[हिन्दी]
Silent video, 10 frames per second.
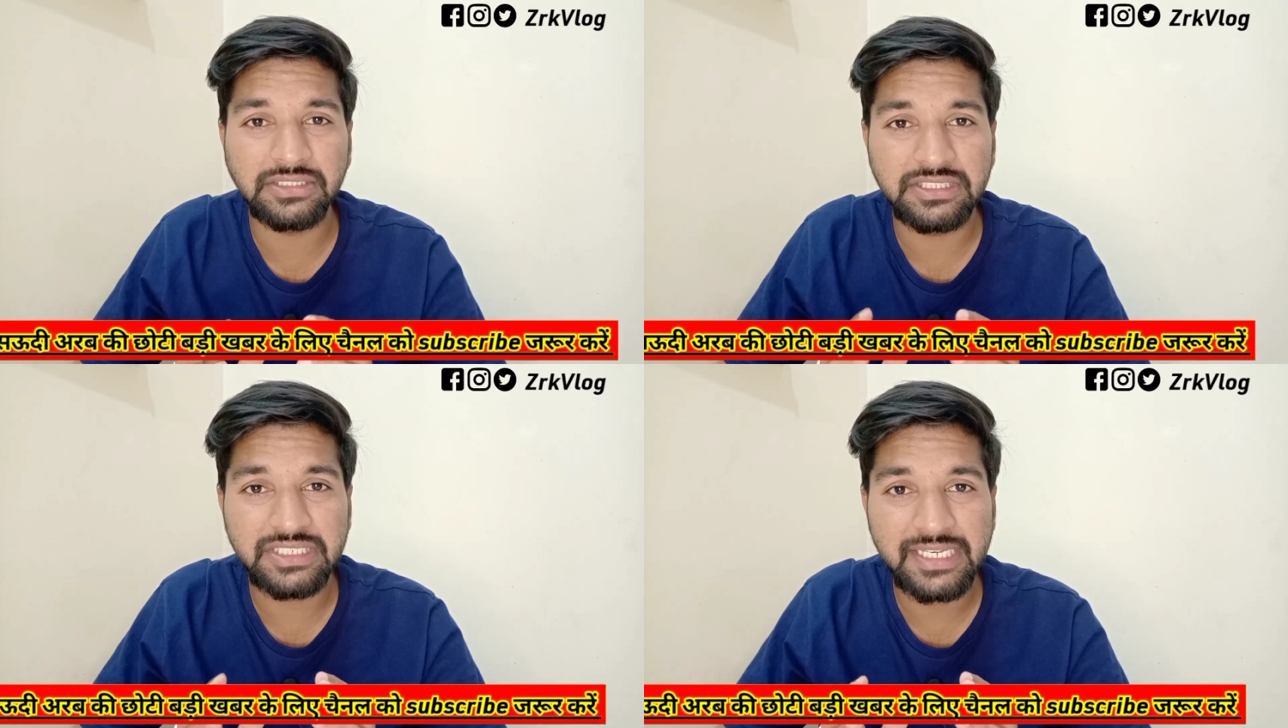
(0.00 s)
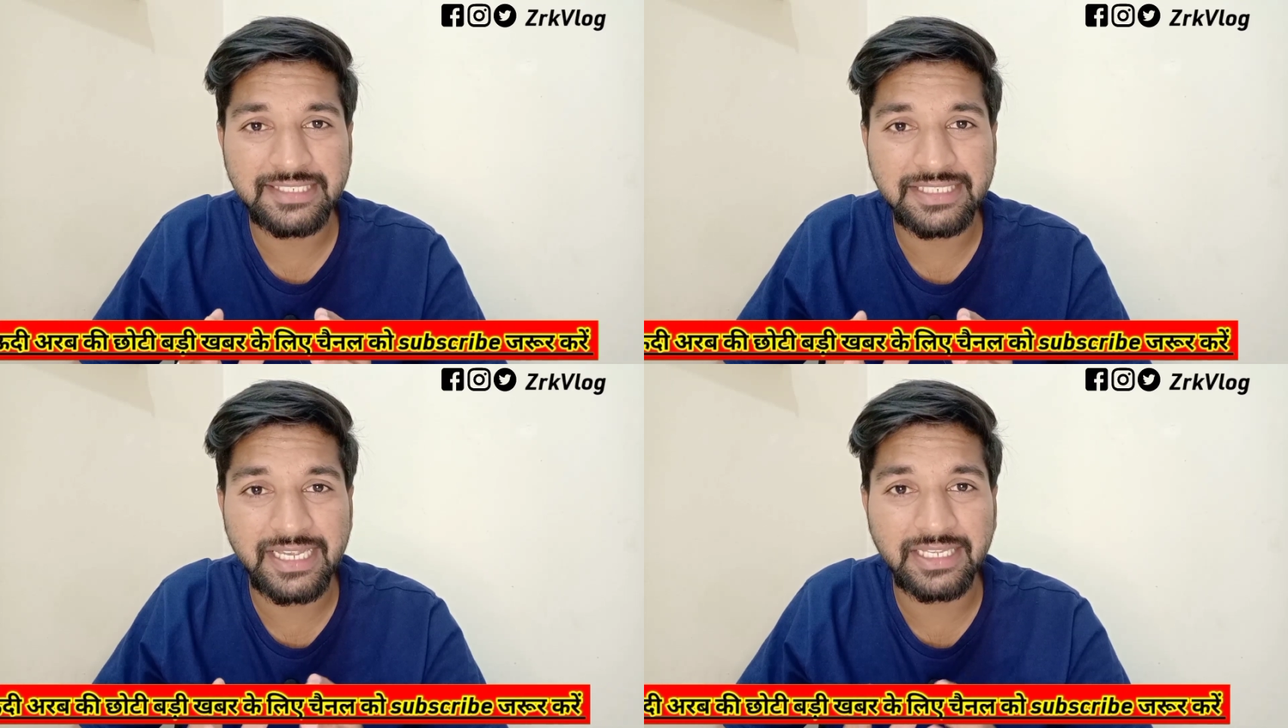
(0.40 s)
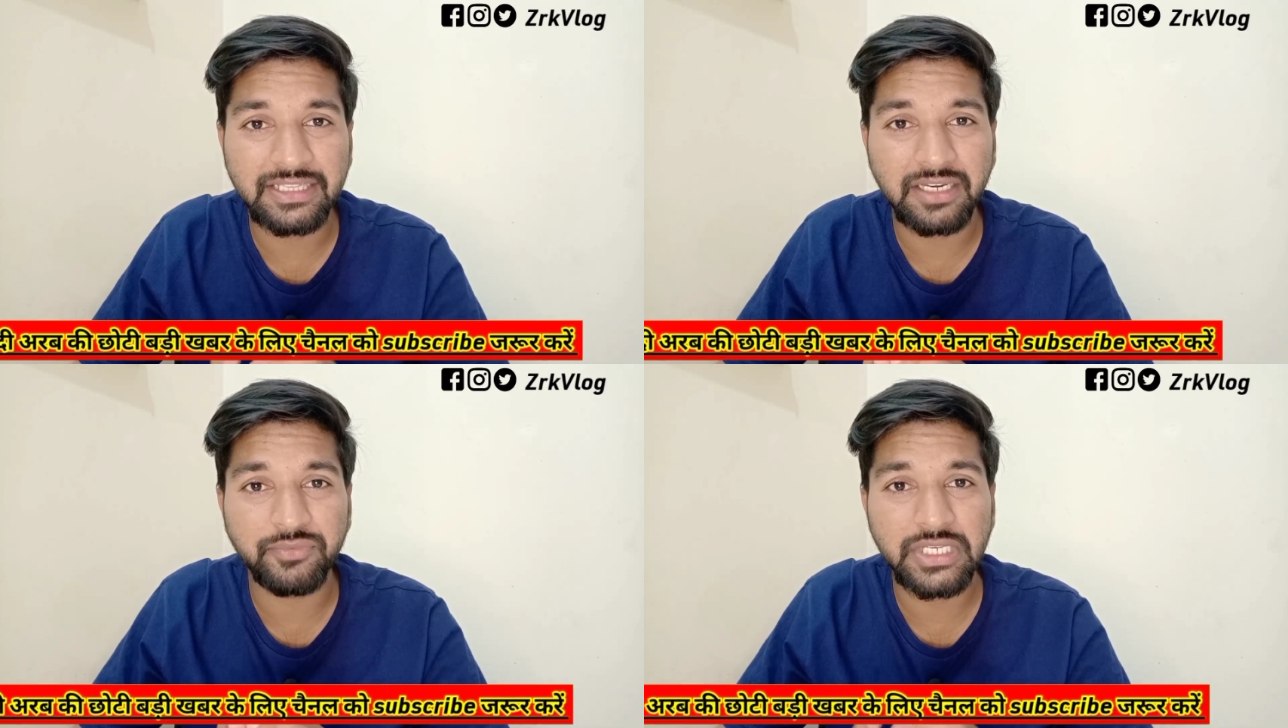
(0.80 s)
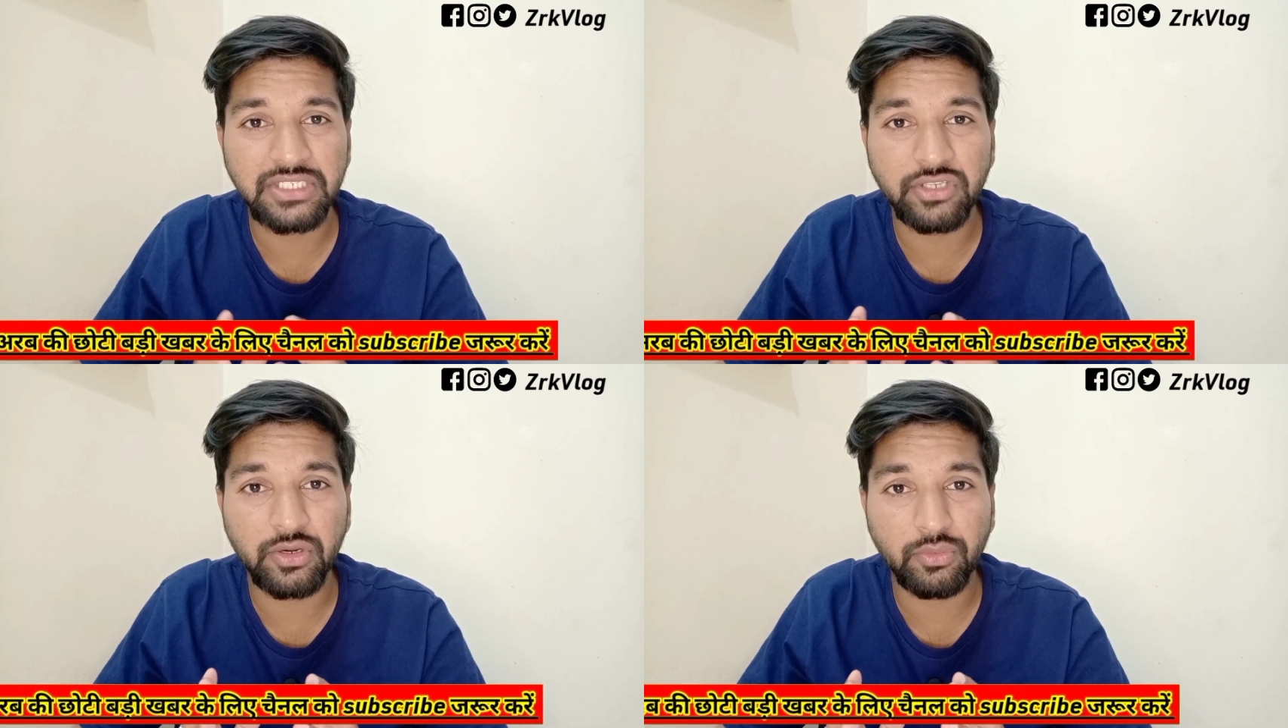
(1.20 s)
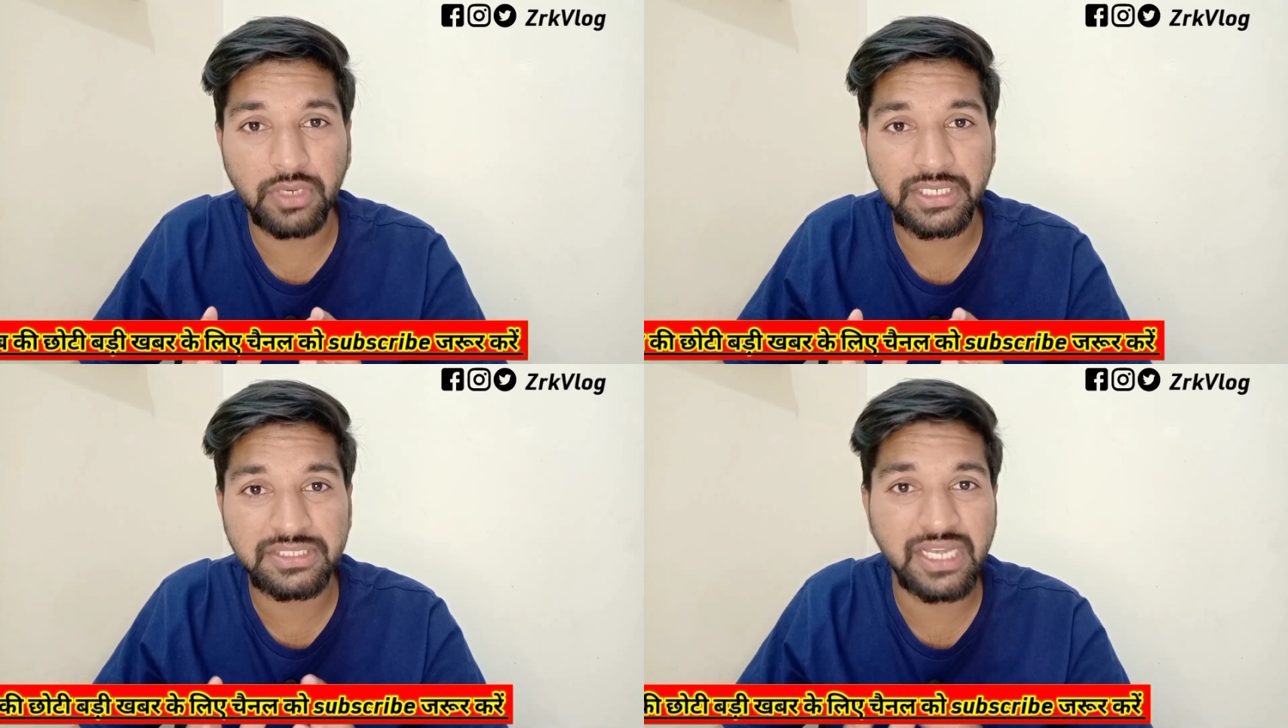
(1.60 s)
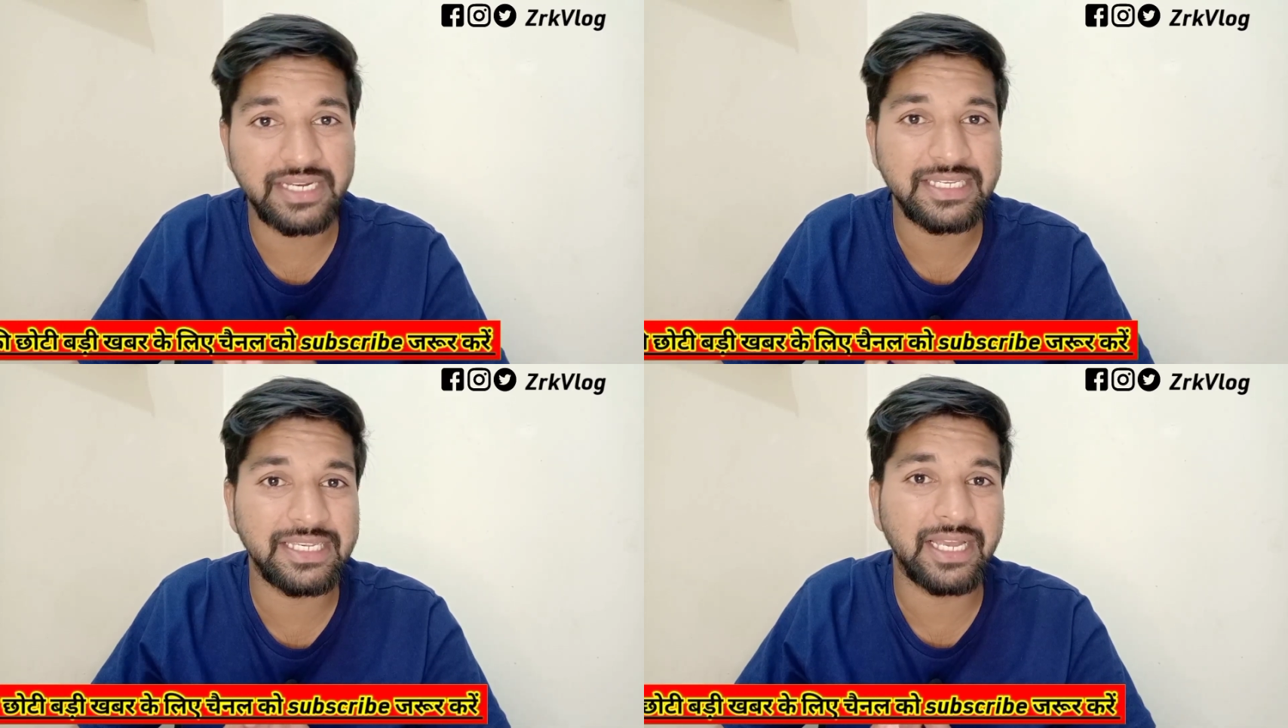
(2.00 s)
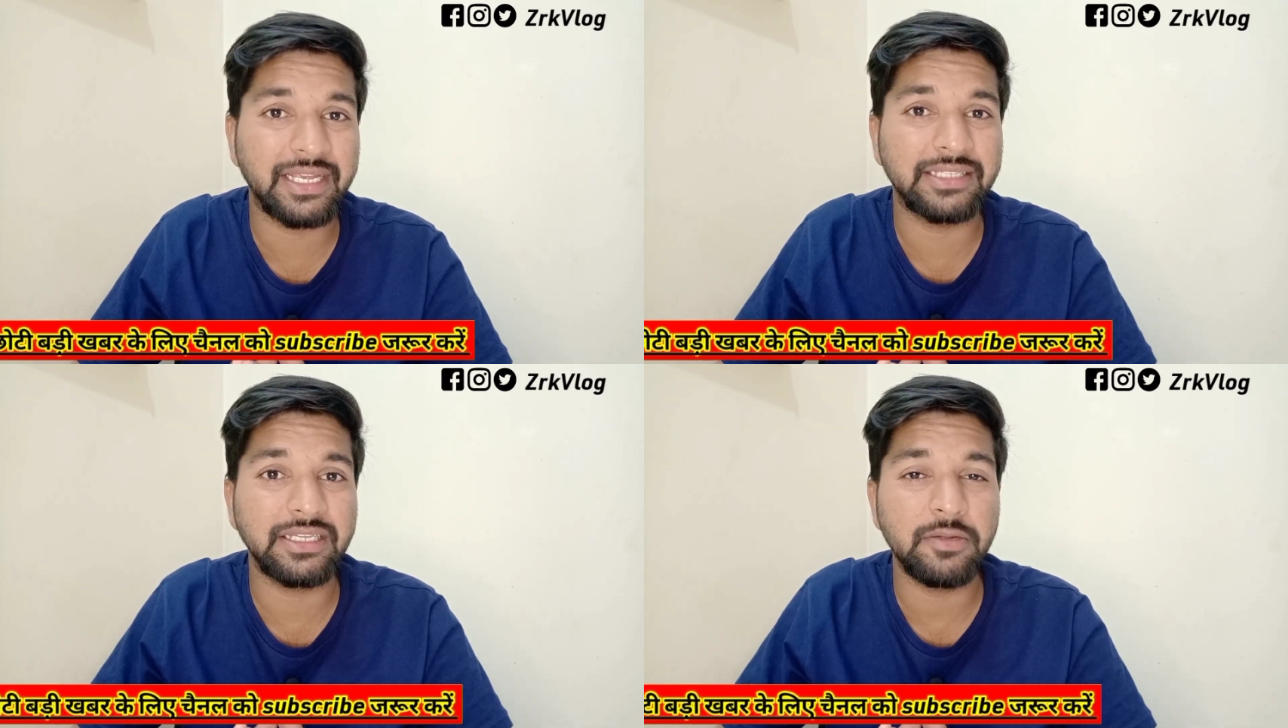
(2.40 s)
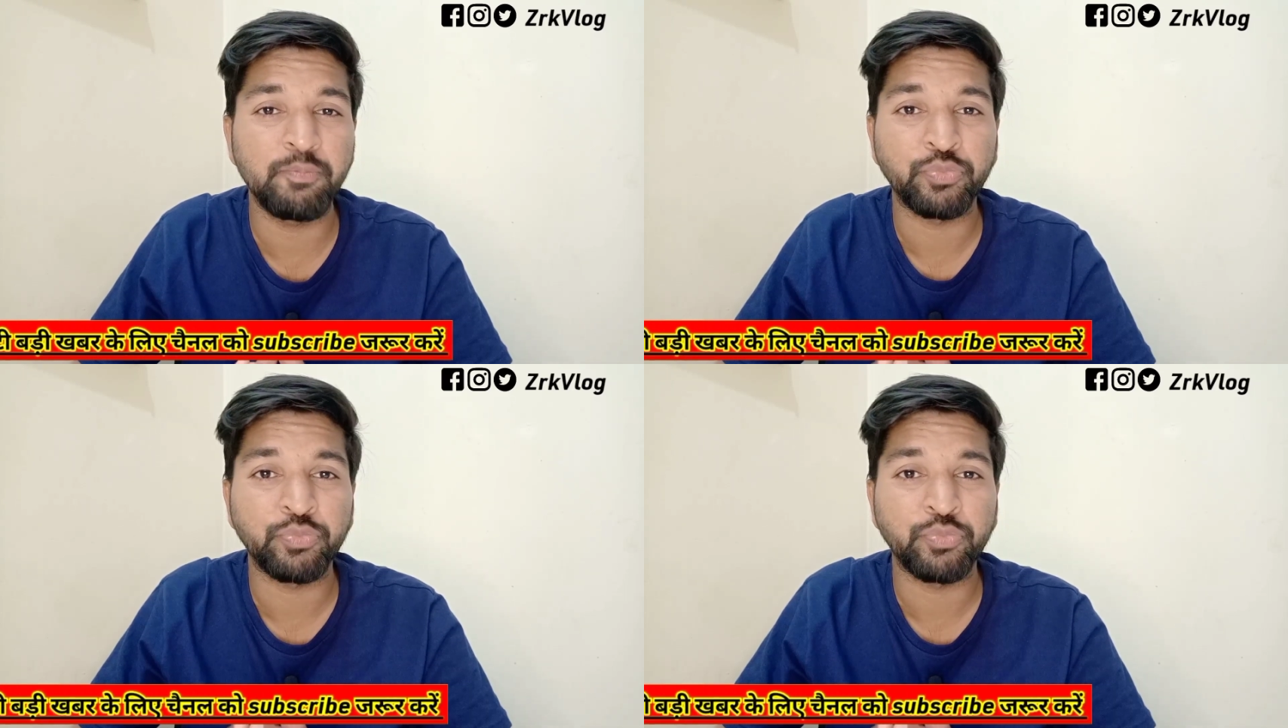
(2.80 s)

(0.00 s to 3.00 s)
जी की तरफ से एक सर्कुलर जारी किया गया गया था